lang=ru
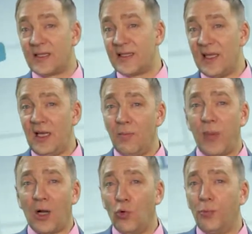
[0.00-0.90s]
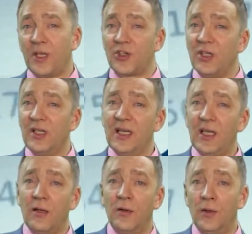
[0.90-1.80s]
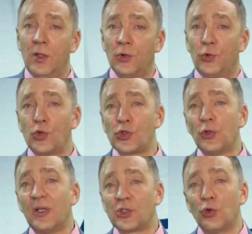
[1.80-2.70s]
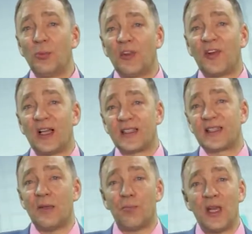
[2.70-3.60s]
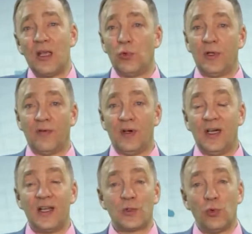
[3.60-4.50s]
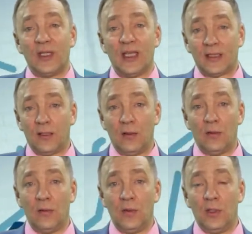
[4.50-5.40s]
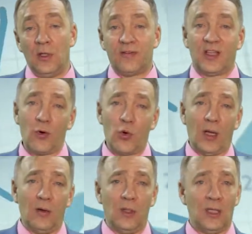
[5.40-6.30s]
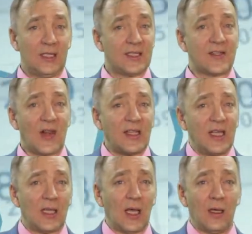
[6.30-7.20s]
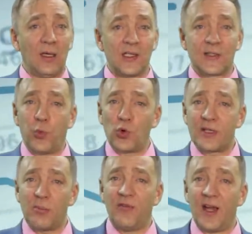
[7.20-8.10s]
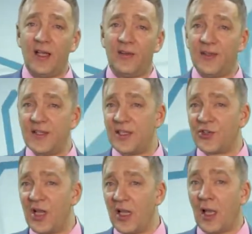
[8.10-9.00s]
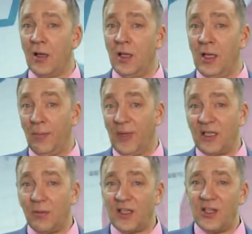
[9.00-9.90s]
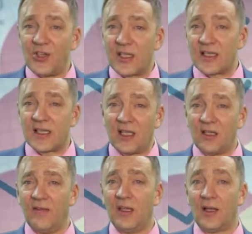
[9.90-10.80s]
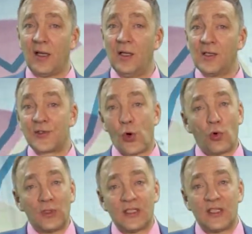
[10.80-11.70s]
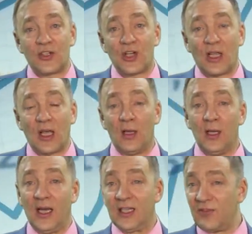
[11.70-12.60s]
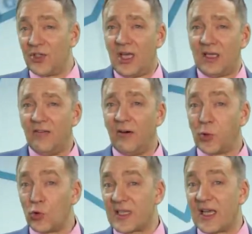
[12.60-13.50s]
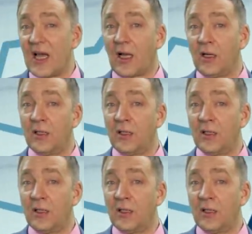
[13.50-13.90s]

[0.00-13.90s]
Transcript: Цели, покупки, желания – то, что должно быть в конце периодов, результат. Второе – это стратегия, способы, варианты достижения – Математически станет видно срок достижения, отвечает на вопрос «как».